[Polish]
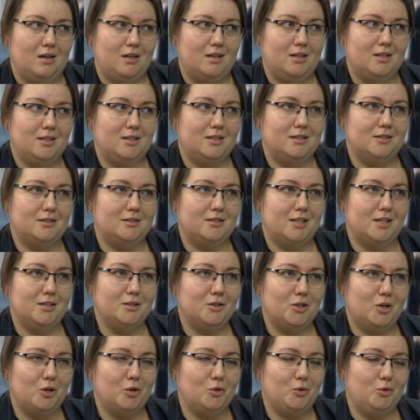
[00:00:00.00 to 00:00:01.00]
E, ten
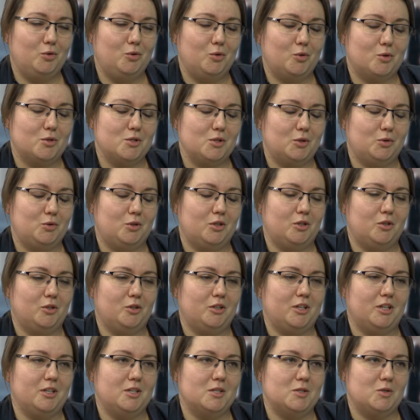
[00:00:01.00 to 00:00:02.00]
konkurs, który
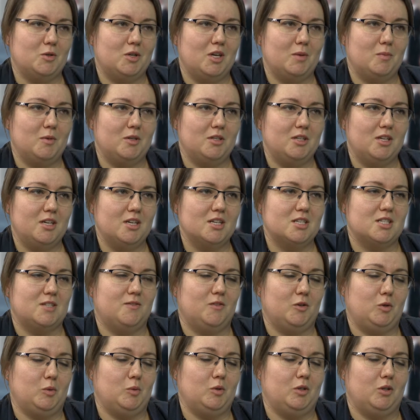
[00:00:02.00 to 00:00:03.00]
organizujemy, nie jest
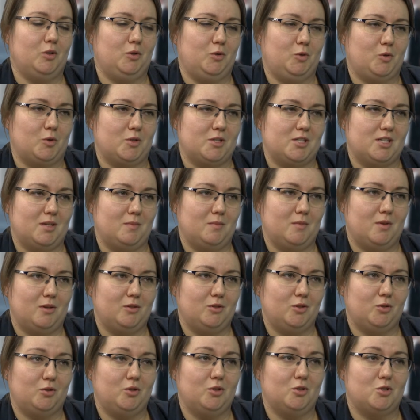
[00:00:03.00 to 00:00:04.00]
zwykłym konkursem.
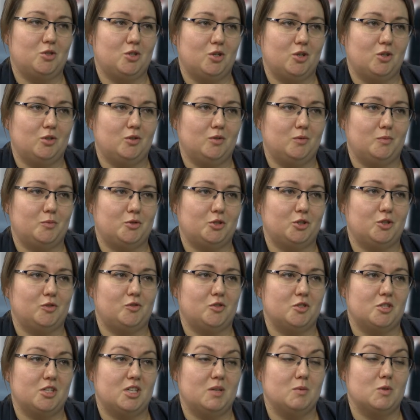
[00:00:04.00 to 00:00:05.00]
Dotyczy on przede
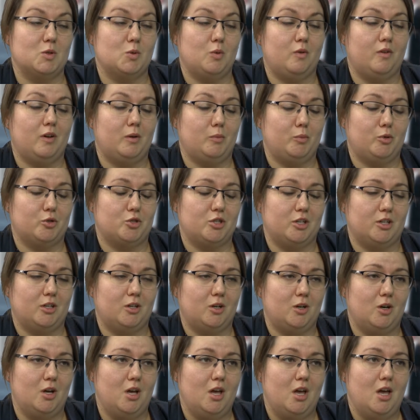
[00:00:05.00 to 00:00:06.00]
wszystkim Słowa
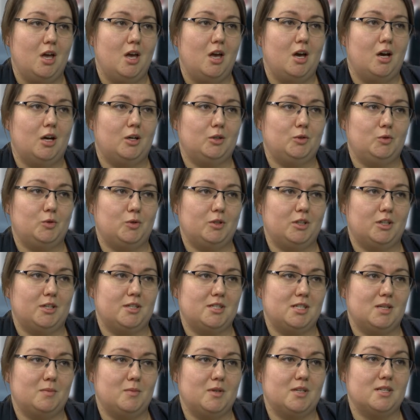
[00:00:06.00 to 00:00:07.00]
Bożego, które
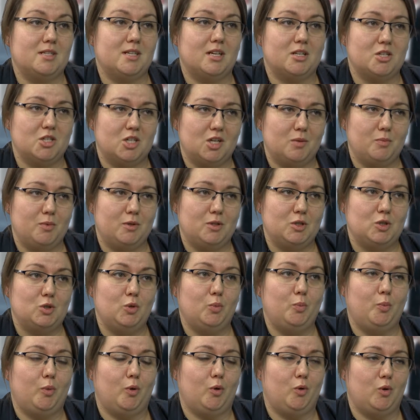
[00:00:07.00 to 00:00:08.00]
chcemy zaszczepić
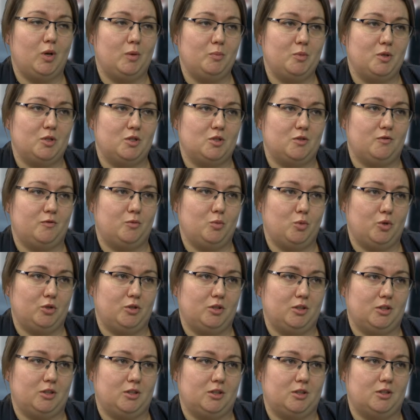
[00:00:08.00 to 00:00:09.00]
lub pogłębić w
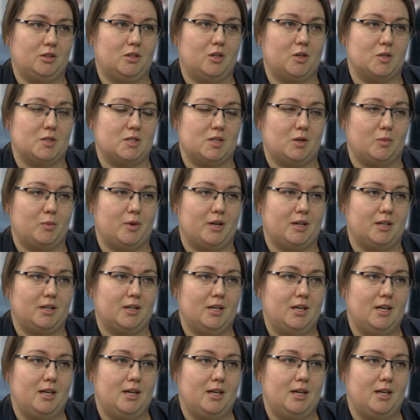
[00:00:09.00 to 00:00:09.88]
młodych e, osobach.